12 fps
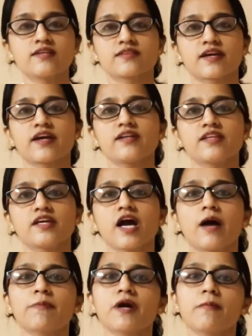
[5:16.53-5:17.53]
सेकेंड थिंग
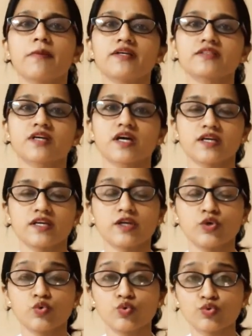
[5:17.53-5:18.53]
आपका मास्क कहीं
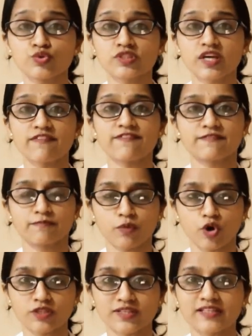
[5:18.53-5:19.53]
लूज़ या
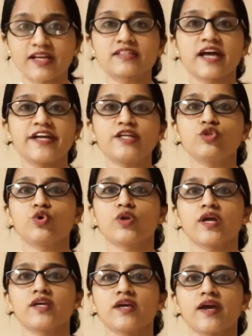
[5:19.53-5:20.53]
बहुत ज़्यादा टाइट तो
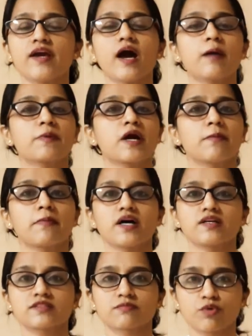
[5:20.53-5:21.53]
नहीं है आपका
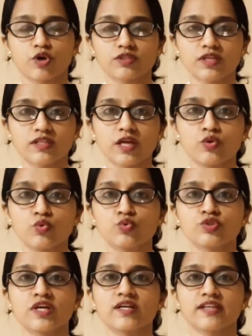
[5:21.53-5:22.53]
मास्क बहुत ज़्यादा
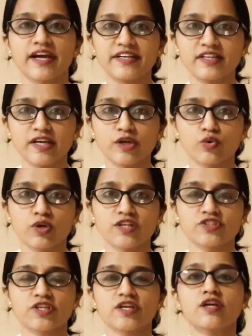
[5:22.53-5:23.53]
लूज़ या टाइट नहीं होना
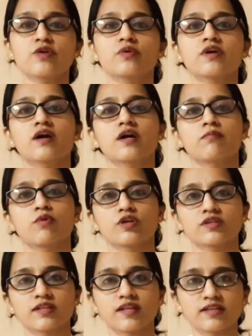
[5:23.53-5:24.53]
चाहिए क्योंकि अगर बहुत
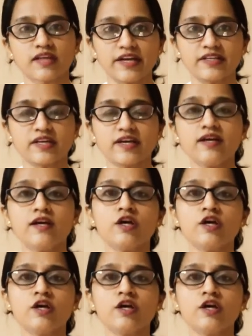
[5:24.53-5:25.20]
ज़्यादा टाइट है